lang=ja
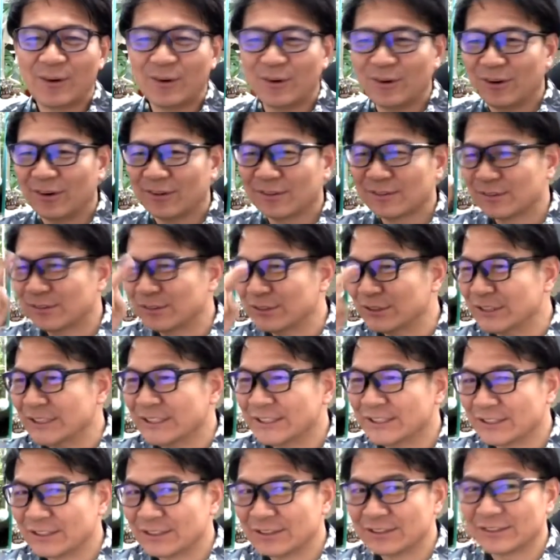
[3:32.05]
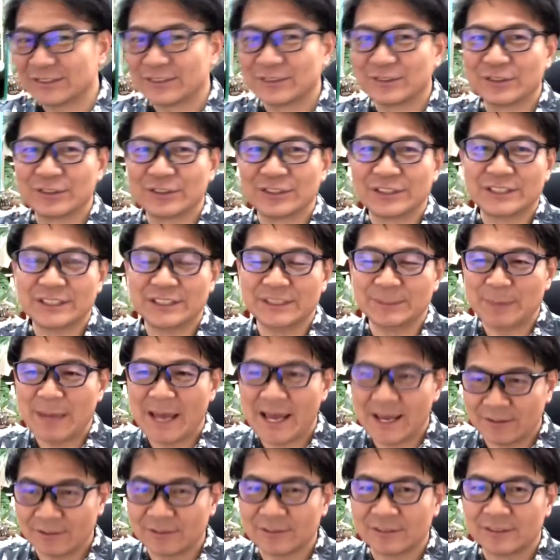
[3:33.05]
を苦にする苦し
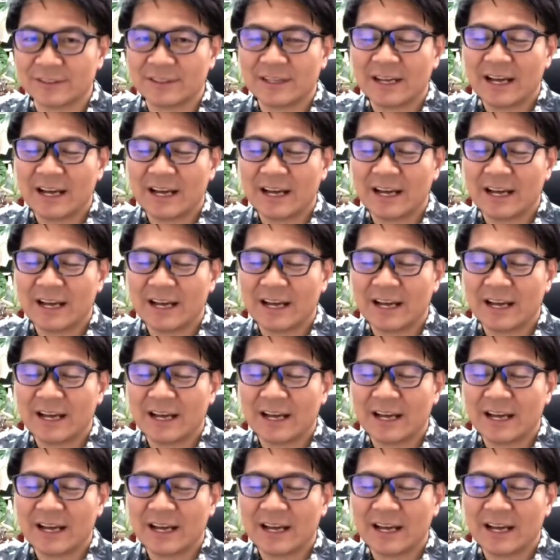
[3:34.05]
める